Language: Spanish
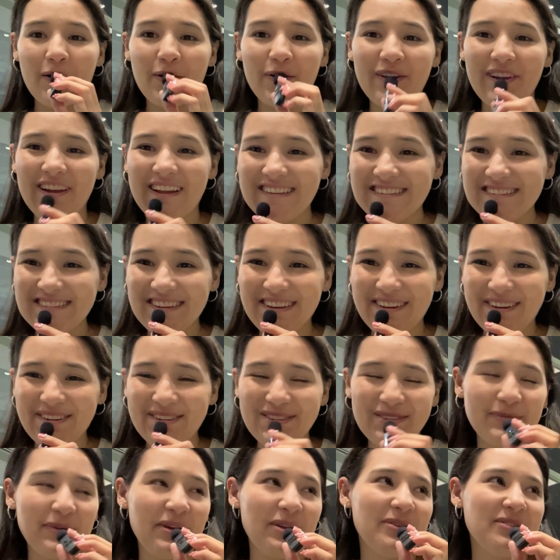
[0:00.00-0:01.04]
Hola
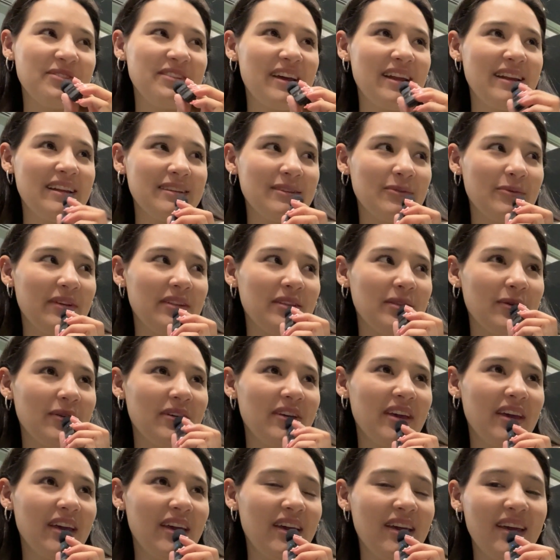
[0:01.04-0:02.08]
chicos, bueno ya les cuento
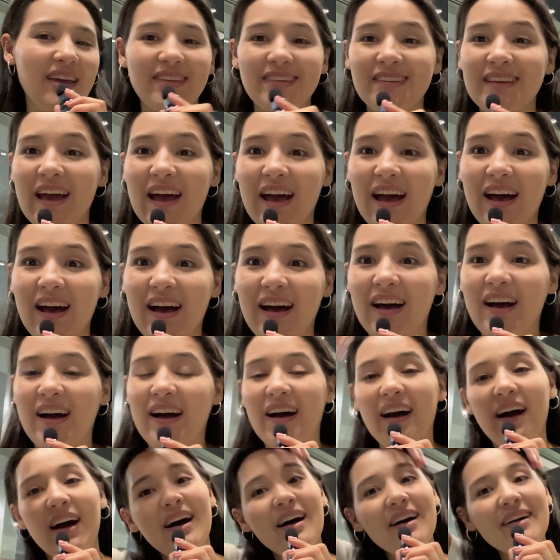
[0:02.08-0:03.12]
que
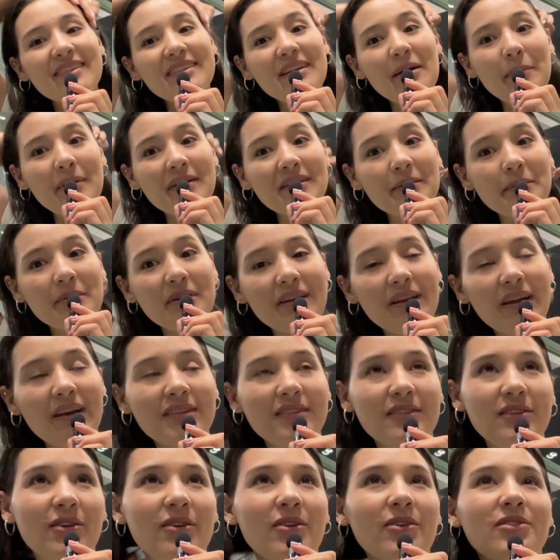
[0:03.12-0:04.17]
ya ya pasé
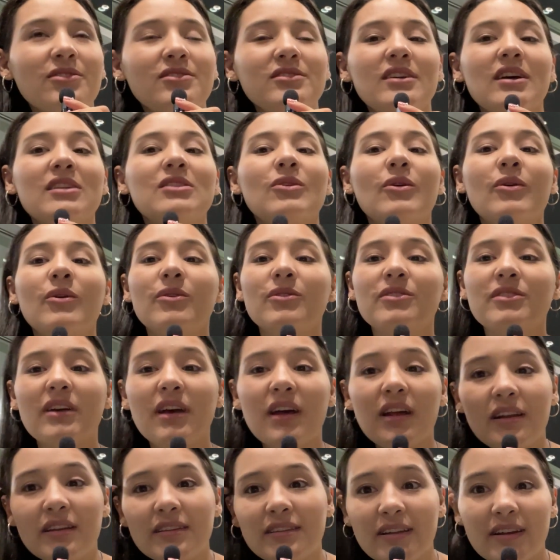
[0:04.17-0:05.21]
migración, ya todo,
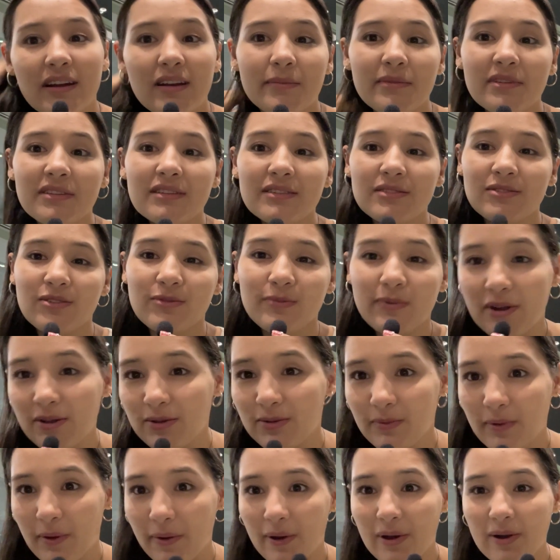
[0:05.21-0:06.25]
ya literalmente estoy
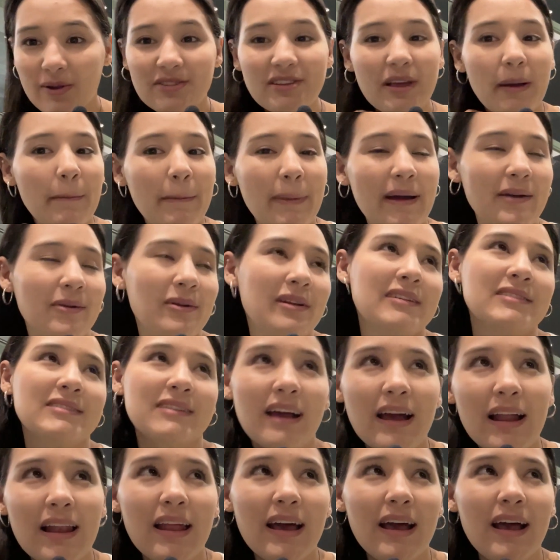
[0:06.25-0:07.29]
esperando mi vuelo, ya paro la
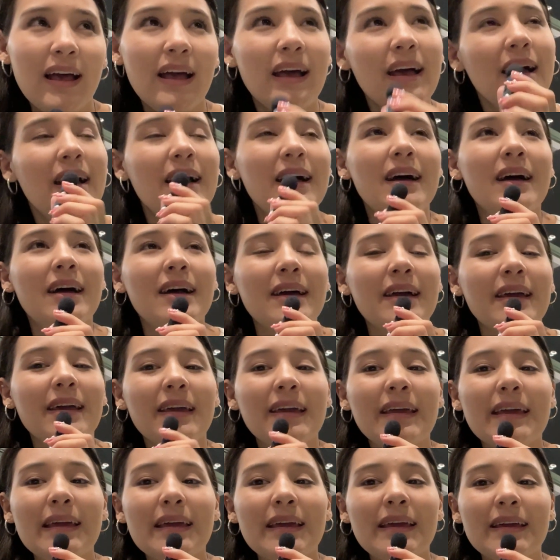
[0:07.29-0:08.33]
escala,
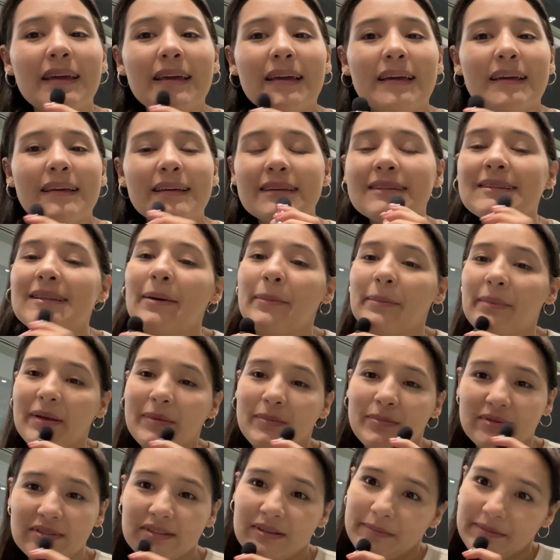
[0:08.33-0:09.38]
eh, y
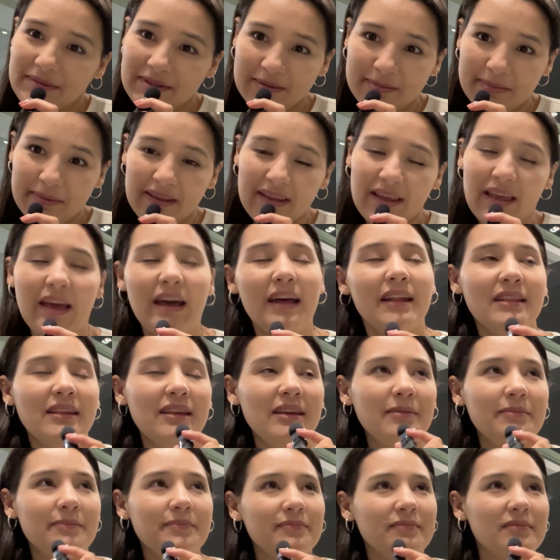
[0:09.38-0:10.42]
también pues ya me despedí de
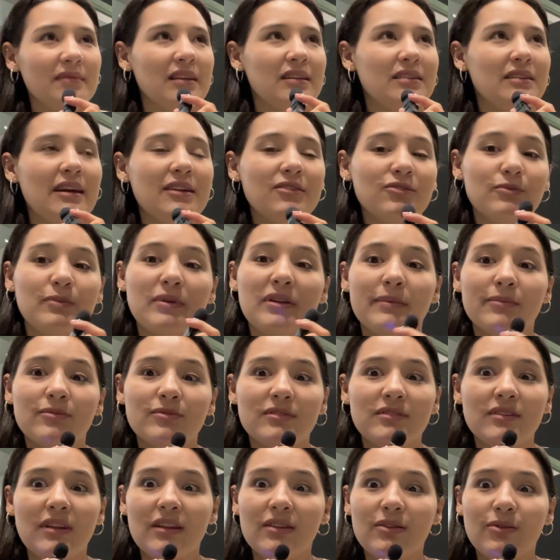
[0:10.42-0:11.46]
Andy. Ya nos
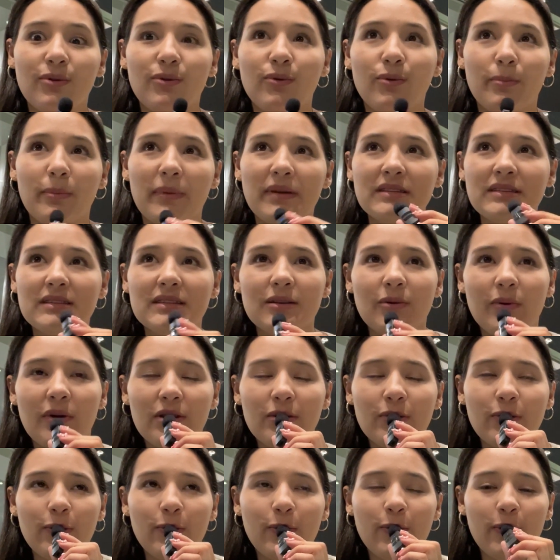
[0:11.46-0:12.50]
veremos dentro de un mes
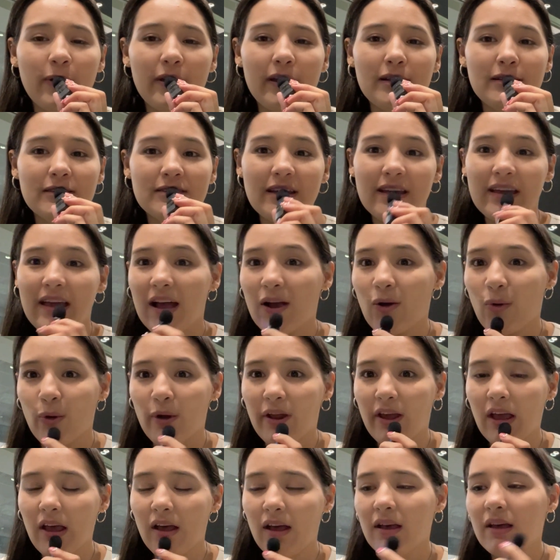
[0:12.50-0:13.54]
cuando él llegue a
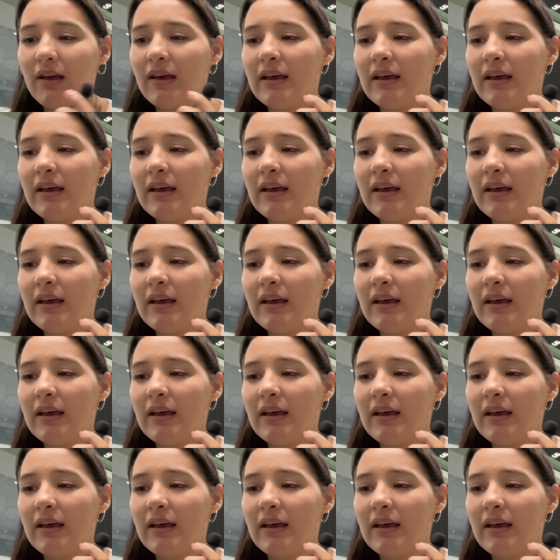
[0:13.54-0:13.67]
Corea.